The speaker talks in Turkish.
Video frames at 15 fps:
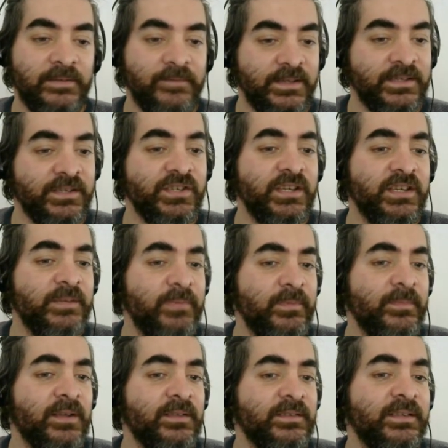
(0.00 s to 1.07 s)
Vezir C2'nin
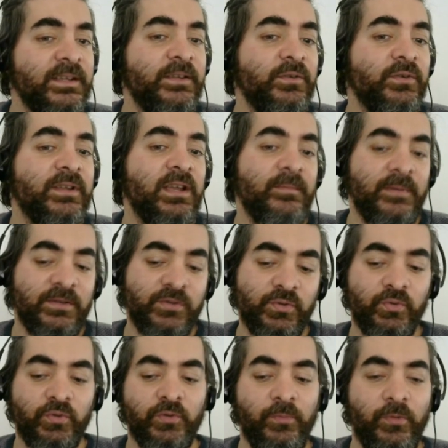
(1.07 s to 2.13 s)
bir mantığı da E4'ü hemen
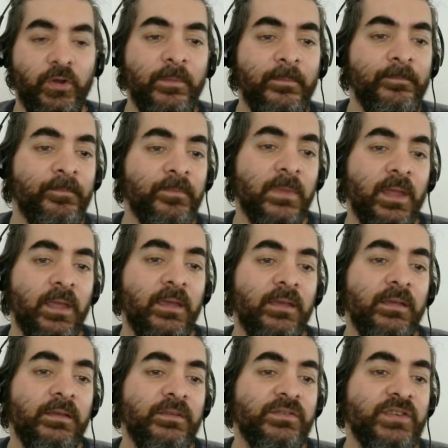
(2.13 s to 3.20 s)
sürdürmüyor.
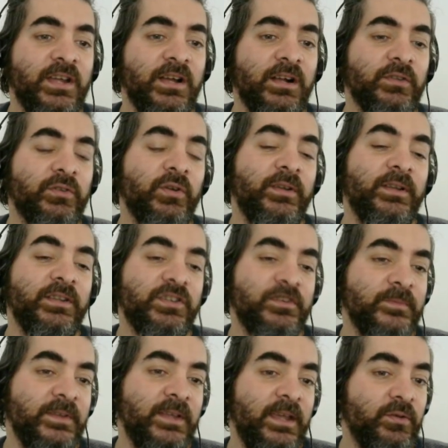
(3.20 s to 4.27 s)
C6 oynadı.
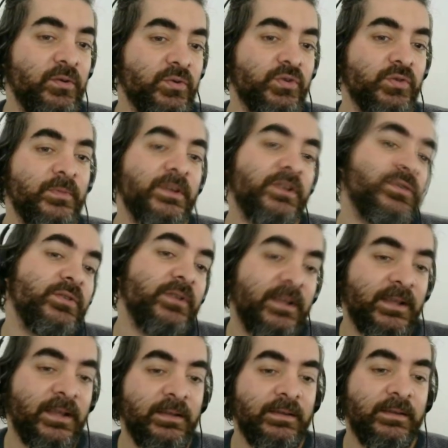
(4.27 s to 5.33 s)
Şimdi E4 sürmek istiyor.
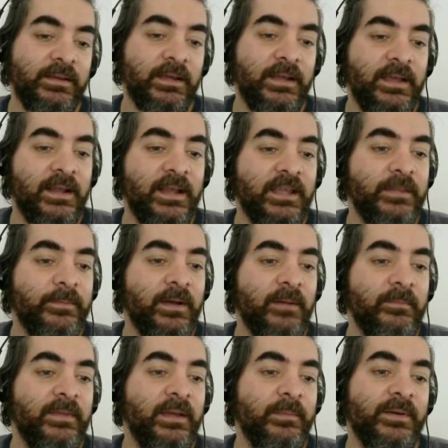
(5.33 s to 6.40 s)
Neden? Yani herhangi bir
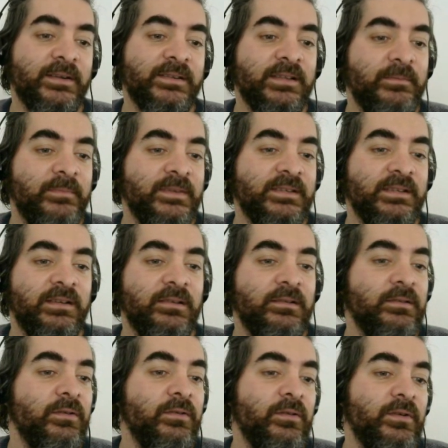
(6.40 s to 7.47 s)
hamle yaparsam mesela
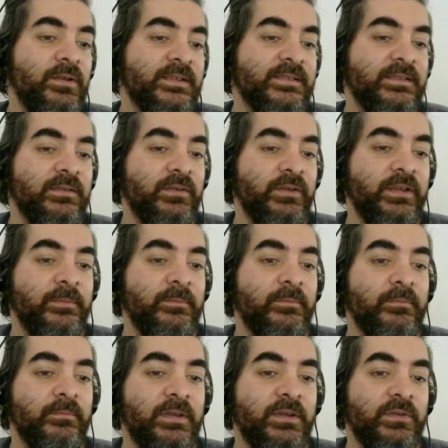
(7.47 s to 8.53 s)
öylesine oynayayım
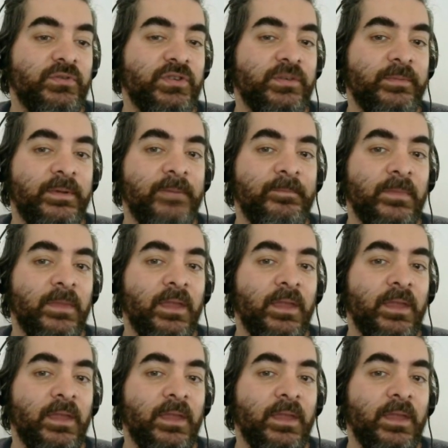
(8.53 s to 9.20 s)
B3 gibi.